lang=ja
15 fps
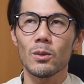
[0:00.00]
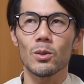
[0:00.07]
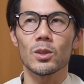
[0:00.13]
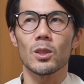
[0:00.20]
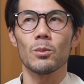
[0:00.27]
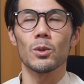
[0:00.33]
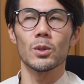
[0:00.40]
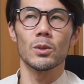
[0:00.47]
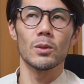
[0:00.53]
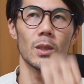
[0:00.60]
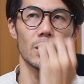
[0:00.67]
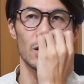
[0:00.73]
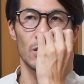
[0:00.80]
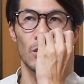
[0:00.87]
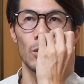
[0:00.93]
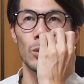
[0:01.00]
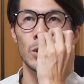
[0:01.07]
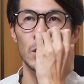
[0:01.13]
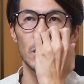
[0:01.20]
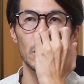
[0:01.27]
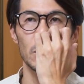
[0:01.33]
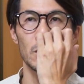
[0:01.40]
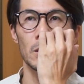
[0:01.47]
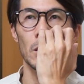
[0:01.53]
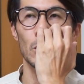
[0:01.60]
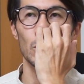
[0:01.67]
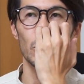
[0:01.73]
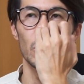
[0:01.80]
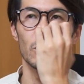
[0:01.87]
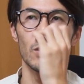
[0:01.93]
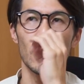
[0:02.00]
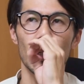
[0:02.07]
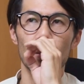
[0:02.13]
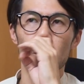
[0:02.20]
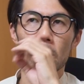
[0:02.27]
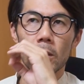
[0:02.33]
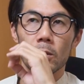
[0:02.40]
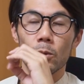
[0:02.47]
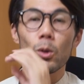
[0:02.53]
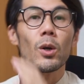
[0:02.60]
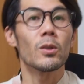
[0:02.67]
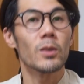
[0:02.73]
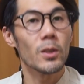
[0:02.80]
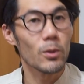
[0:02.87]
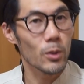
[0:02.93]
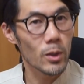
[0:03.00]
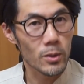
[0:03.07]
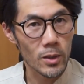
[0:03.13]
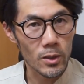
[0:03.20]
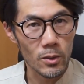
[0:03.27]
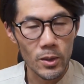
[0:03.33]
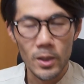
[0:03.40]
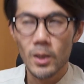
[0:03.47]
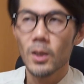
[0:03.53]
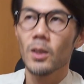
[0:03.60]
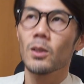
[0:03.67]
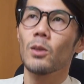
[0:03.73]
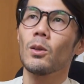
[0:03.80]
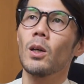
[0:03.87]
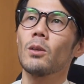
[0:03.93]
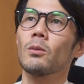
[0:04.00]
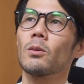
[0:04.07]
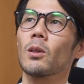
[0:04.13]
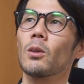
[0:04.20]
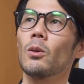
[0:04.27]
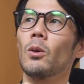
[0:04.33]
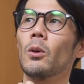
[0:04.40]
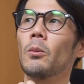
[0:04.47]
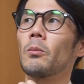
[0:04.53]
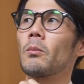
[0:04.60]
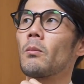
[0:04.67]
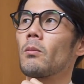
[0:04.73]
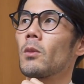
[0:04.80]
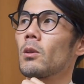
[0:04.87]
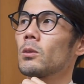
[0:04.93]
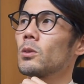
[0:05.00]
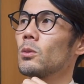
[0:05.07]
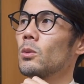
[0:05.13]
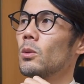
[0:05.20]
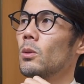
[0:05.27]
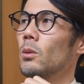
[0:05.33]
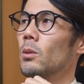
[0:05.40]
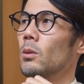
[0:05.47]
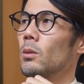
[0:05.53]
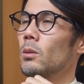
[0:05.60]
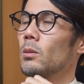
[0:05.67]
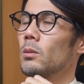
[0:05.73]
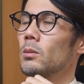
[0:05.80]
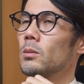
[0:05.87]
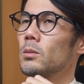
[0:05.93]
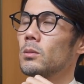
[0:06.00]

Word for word: とした募集になっちゃって応募しにくいっていうのもよくわかるんだけど、怖くないよっていうのはあるんだけど、その、